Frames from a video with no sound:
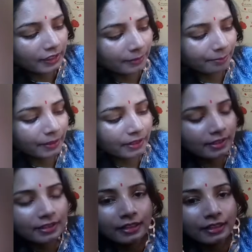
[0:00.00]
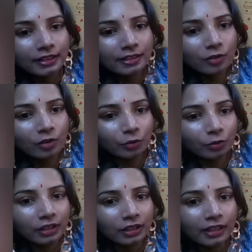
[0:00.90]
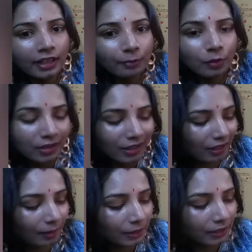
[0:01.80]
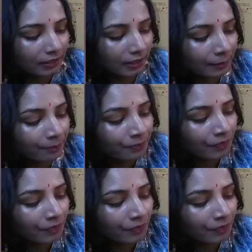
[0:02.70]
नेक पे इस तरीके से कॉन्टूर करना ये आपको सिखा भी देता है